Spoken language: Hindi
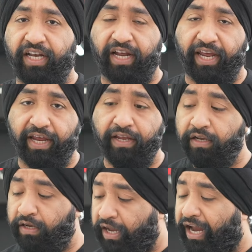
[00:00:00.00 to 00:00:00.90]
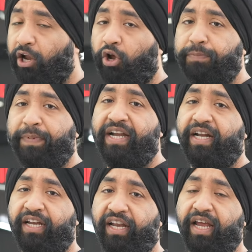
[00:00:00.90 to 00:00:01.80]
लगे हैं एलॉय पेंट
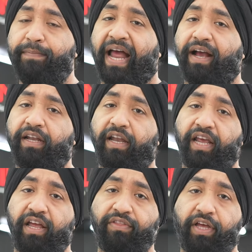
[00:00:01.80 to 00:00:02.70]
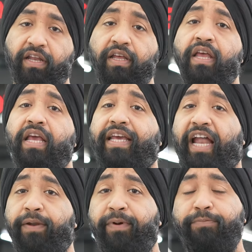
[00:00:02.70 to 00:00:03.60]
करने लगे हैं ब्लैक कलर के अंदर
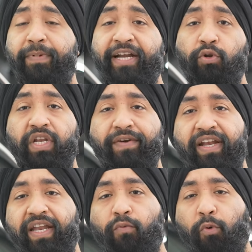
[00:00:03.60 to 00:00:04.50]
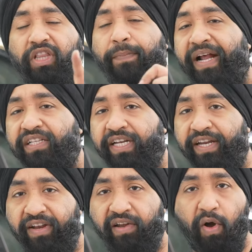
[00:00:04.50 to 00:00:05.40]
कैलिपस पेंट होने वाले हैं वो बहुत सरप्राइज
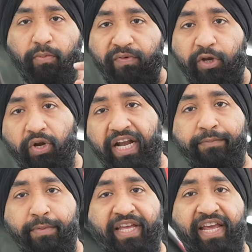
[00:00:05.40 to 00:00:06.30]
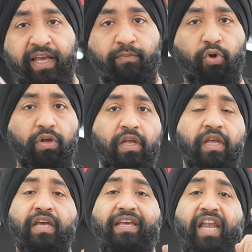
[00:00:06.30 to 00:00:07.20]
रहने वाला है वो आपको वीडियो के एंड में बताएंगे हम लोग
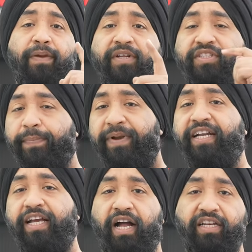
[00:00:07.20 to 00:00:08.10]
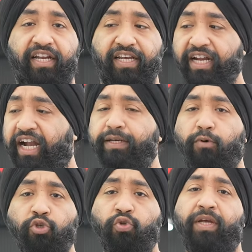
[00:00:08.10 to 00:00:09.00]
कैलिपस का पेंट क्या करने लगे गाड़ी
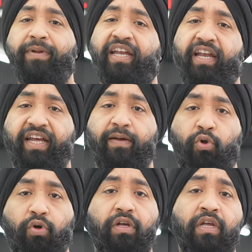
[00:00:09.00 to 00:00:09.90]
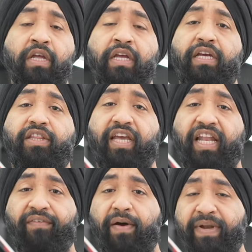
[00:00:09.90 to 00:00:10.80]
बहुत यूनिक बनाने लगे हम लोग इसके
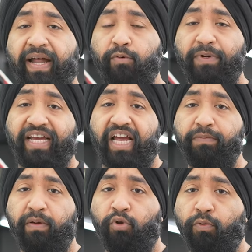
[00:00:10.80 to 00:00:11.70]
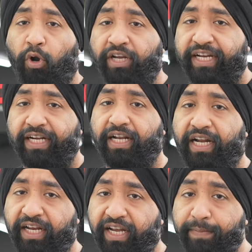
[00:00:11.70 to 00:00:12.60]
अलावा मैंने आपको बताया तो हम लोग बॉडी किट
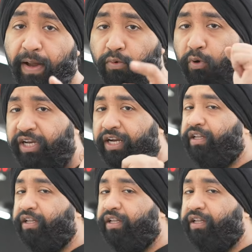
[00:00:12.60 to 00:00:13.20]
लगाने लगे मैं आपको बॉडी किट